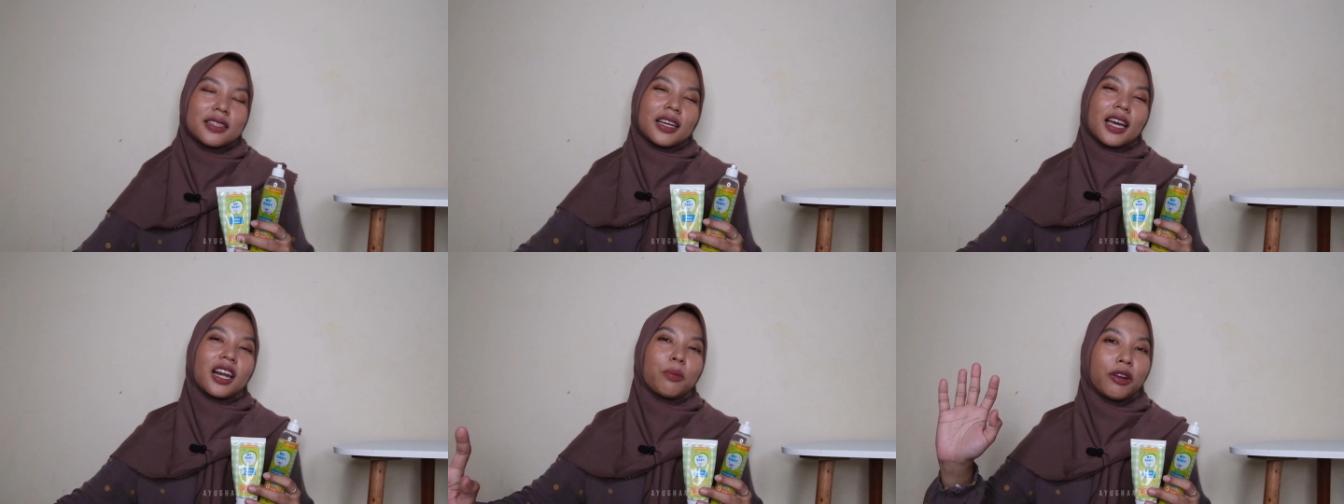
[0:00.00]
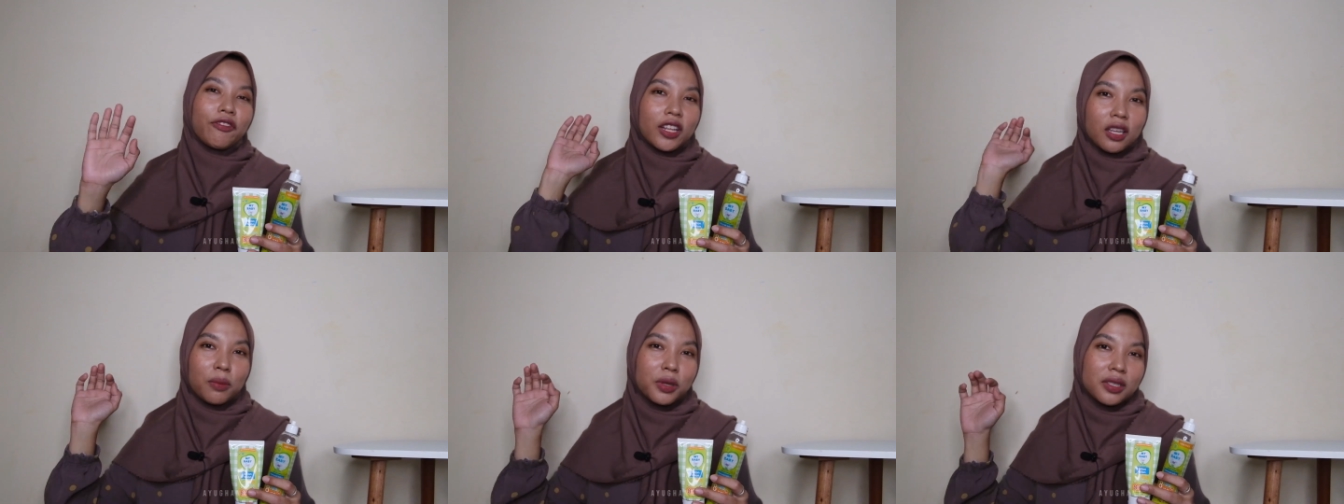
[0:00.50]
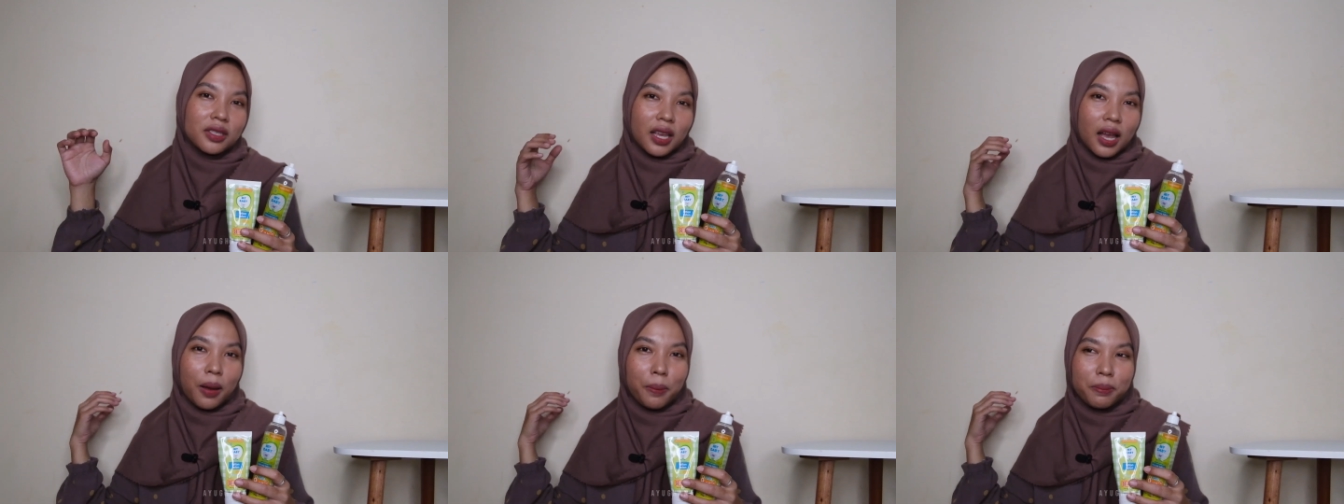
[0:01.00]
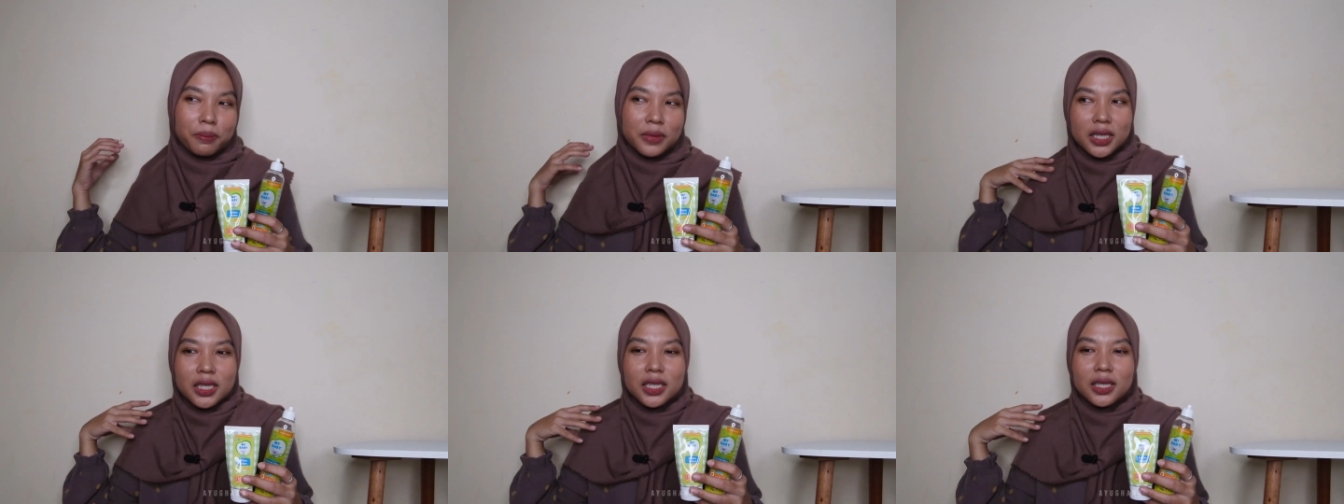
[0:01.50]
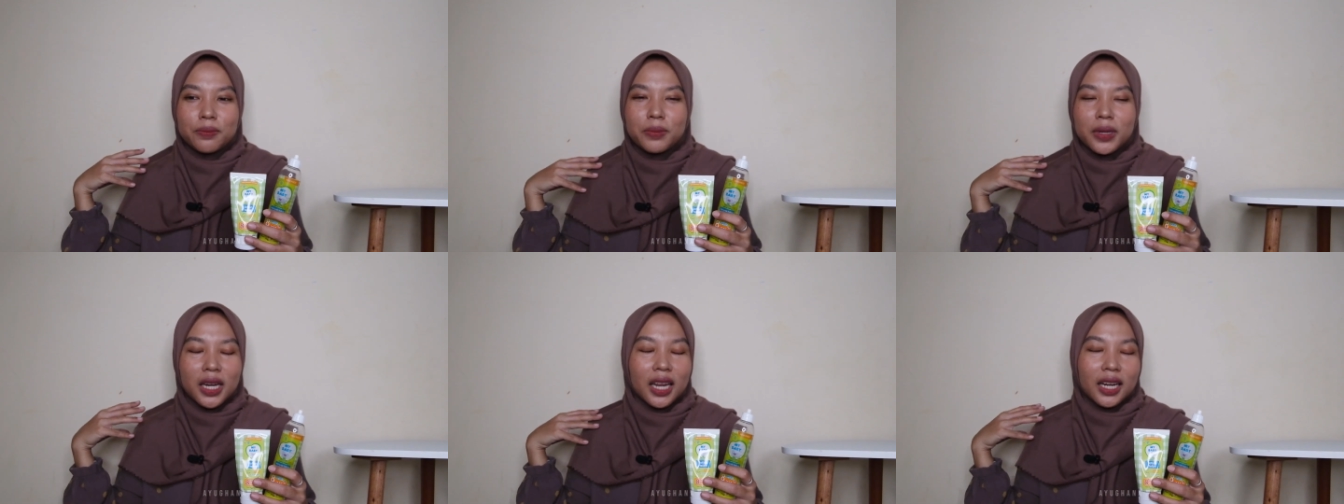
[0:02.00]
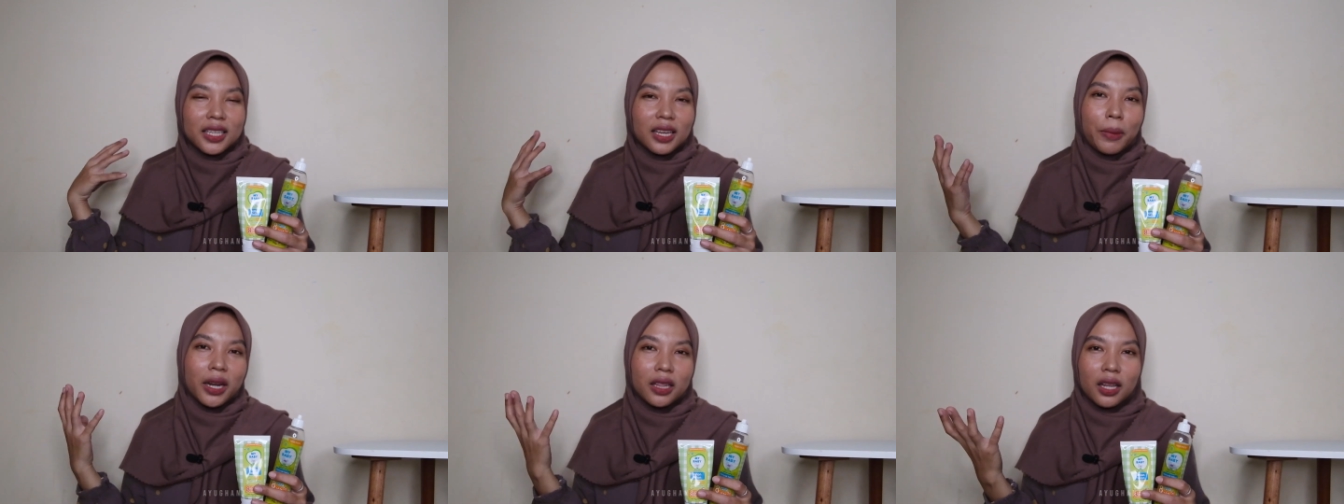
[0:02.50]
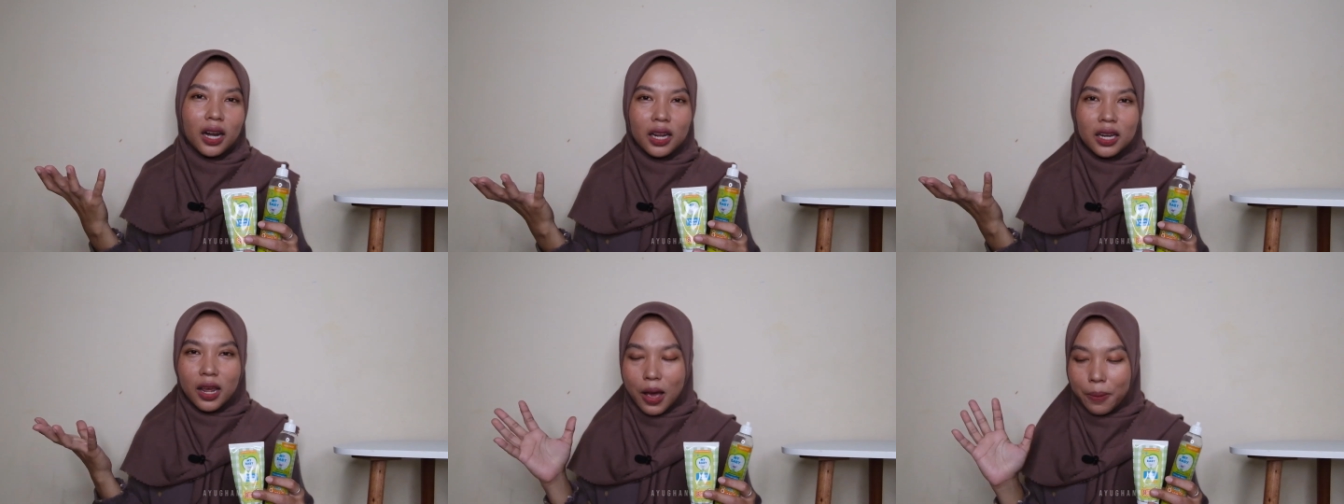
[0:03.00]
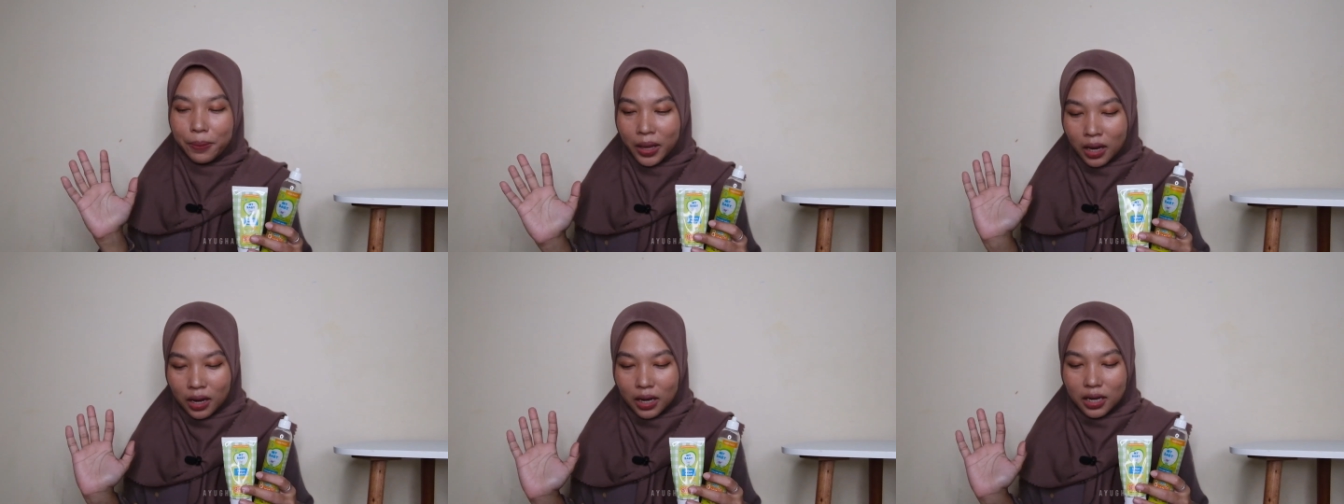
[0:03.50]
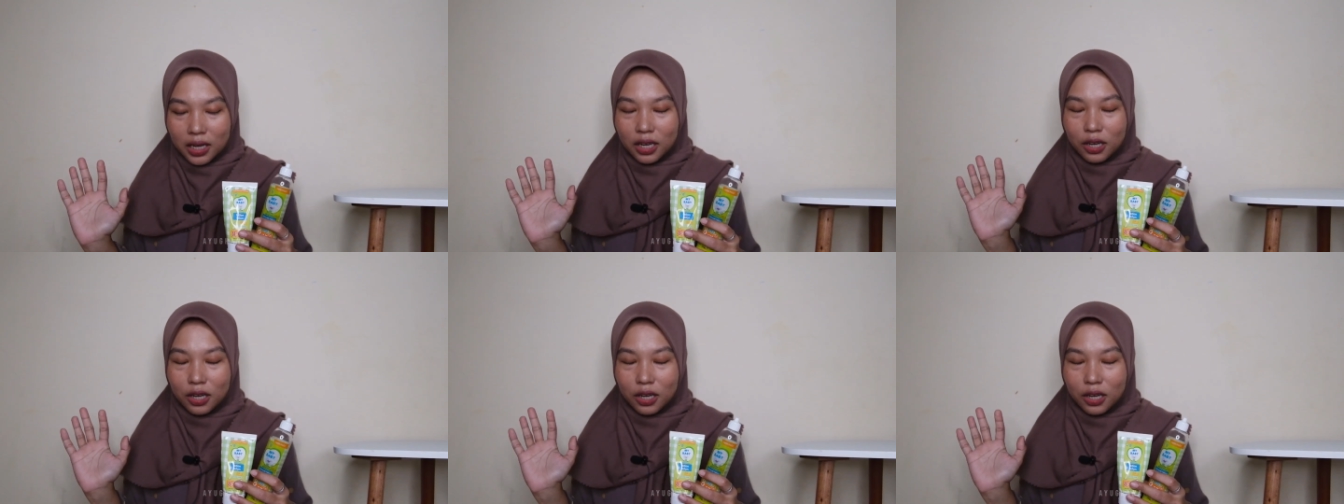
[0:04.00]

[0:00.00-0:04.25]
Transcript: karena manfaatnya bisa memberikan kenyamanan terhadap e,